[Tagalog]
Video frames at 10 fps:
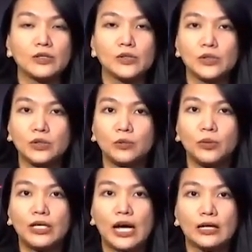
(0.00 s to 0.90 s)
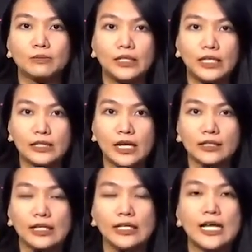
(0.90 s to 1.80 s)
Ang susunod po na update
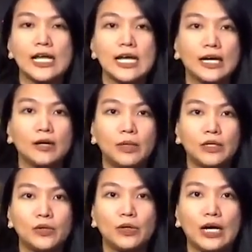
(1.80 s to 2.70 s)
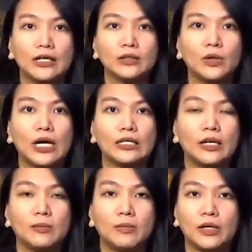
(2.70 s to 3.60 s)
natin kay Bagyong Gardo at
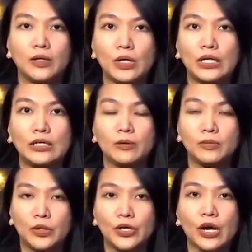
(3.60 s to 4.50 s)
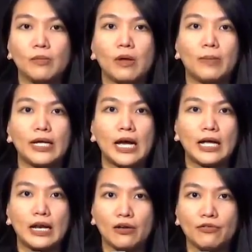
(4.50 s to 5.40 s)
kay Bagyong Hinamnor ay mamayang
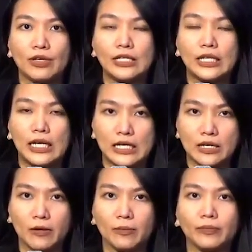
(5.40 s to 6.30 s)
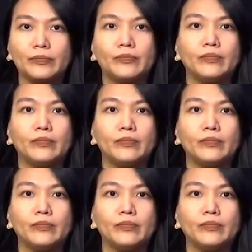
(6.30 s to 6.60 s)
11 a.m.